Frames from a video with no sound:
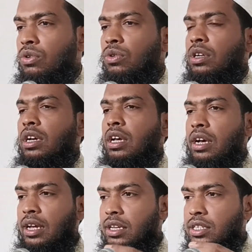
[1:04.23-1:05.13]
হোক
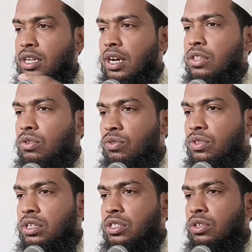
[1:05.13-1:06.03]
আর এশাআতর
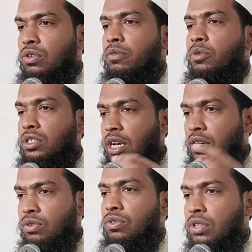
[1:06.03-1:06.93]
উদ্দেশ্য হোক
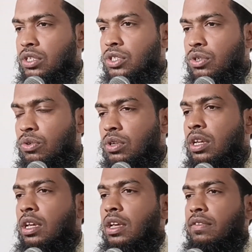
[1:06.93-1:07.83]
প্রচারের উদ্দেশ্য হোক
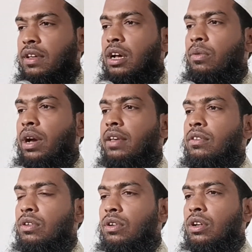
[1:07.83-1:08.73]
যারা
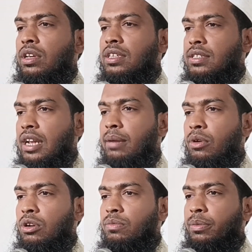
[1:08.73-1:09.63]
ওয়াইজখলর
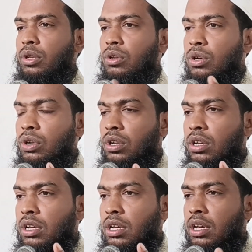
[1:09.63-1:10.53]
ইসলামর বিভিন্ন
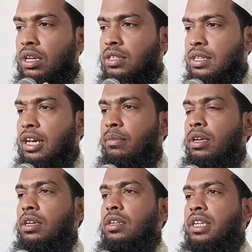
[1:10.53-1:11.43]

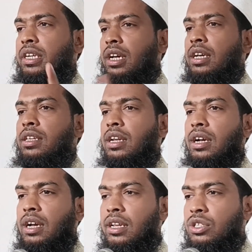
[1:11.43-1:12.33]
ইসলামিক ডেটা যারা
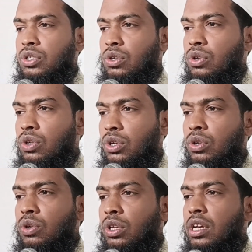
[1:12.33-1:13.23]
কালেকশন করেন
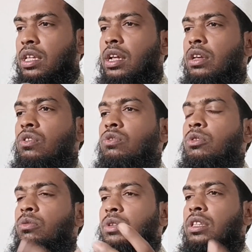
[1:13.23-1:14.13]
করিয়া যারা
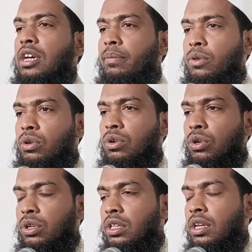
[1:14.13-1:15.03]
ইউটিউবের মধ্যে আপলোড
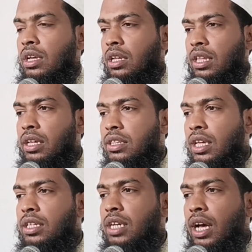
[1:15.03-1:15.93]
করেন তাইন
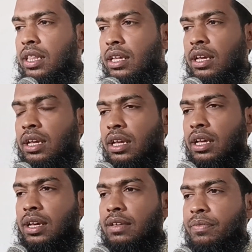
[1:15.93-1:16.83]
তাইন যাহাতে
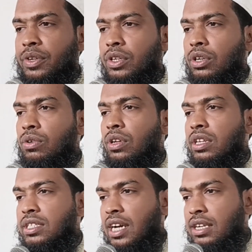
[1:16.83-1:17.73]
এই ভিডিওগুলো
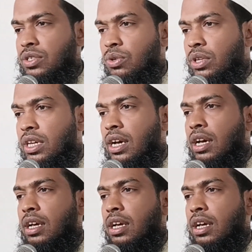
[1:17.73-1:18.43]
রিচার্জ করিয়া